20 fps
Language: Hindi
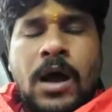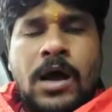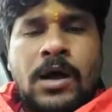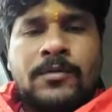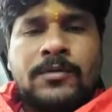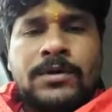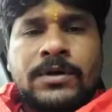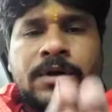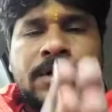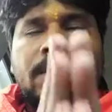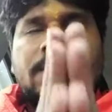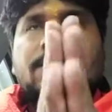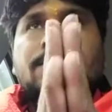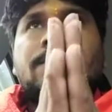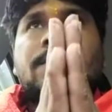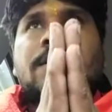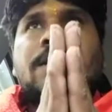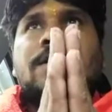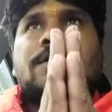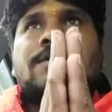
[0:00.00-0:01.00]
आह्वान कलश
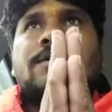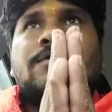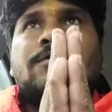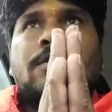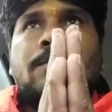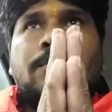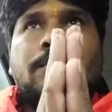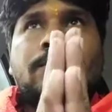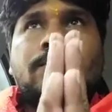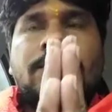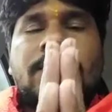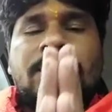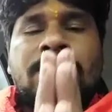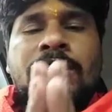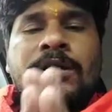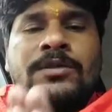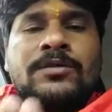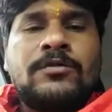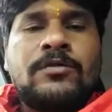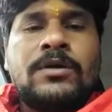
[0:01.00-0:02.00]
में करते हुए पूजन
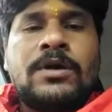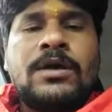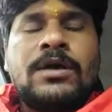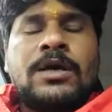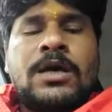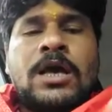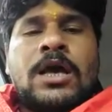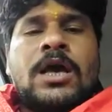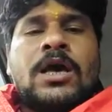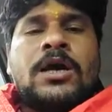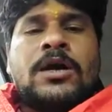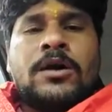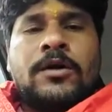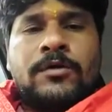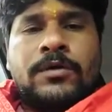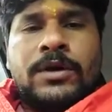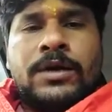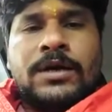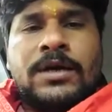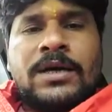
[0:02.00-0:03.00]
करते हुए
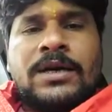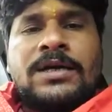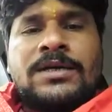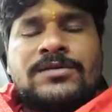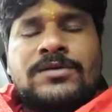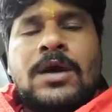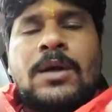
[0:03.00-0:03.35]
गौरी गणेश